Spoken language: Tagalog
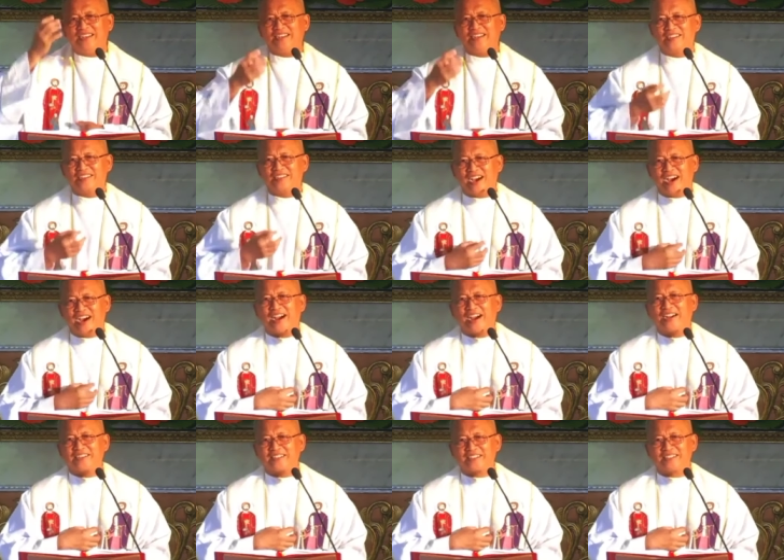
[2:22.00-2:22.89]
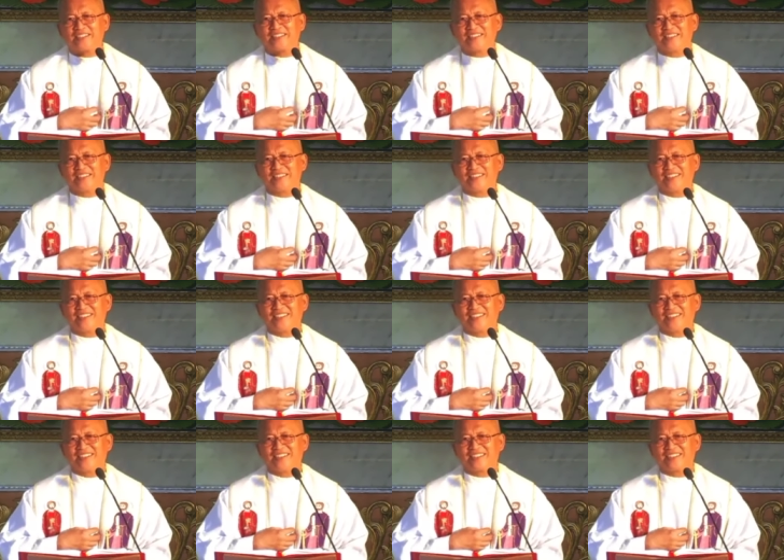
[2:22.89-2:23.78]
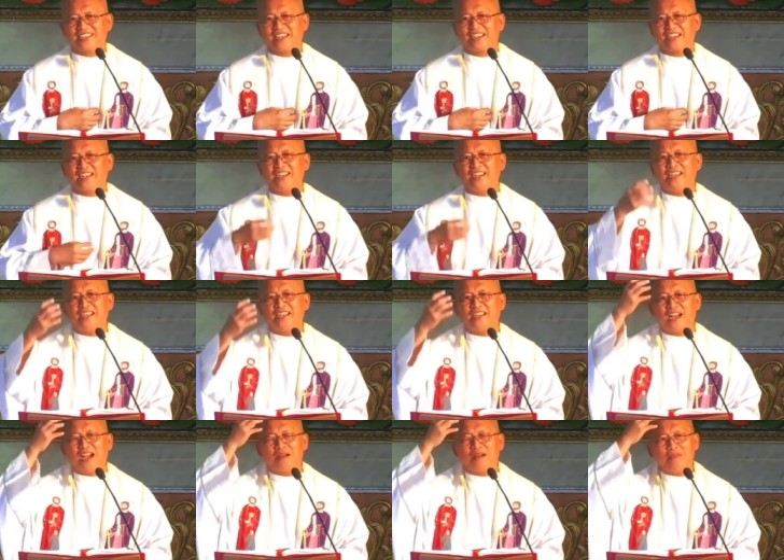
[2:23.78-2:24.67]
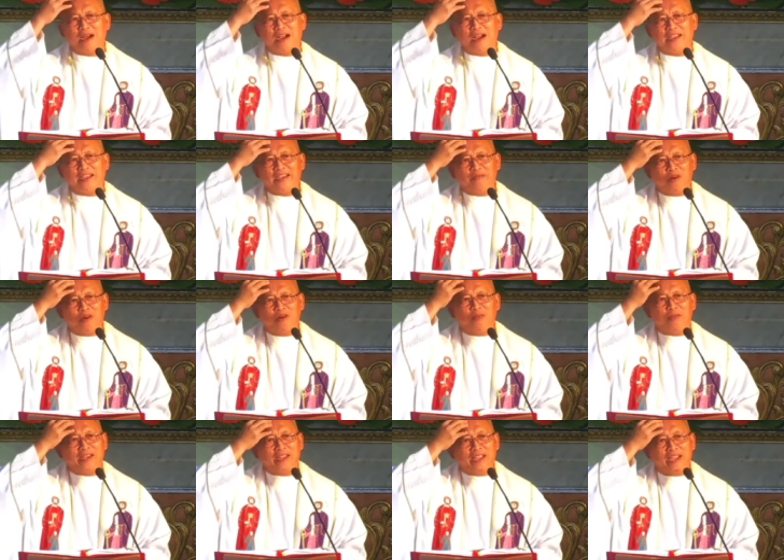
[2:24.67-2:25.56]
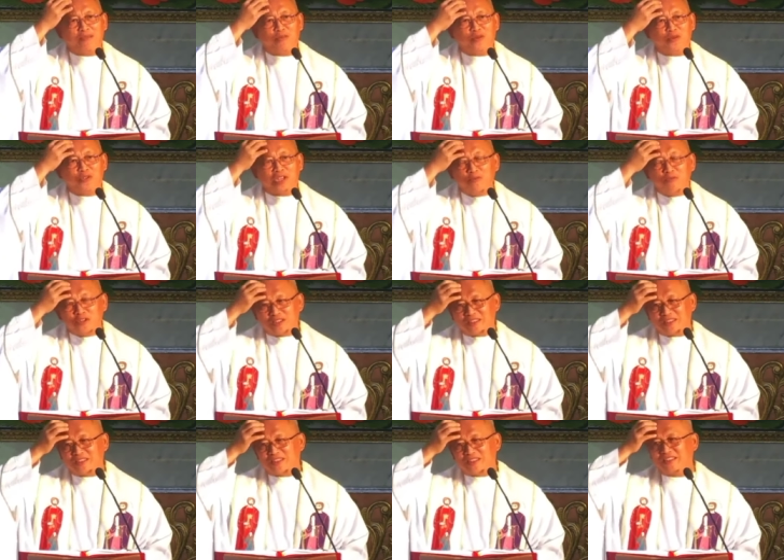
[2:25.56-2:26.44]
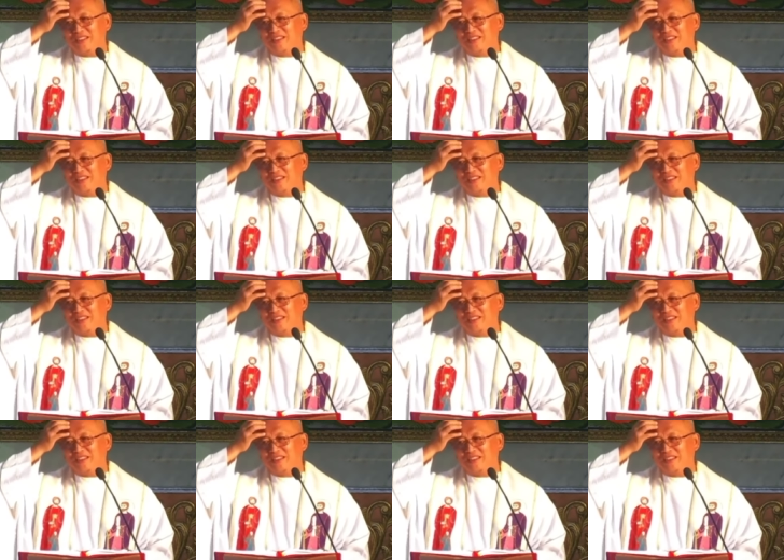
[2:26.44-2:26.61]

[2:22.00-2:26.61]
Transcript: and heart. Kay kani ang mind mao man ni ang mosabot.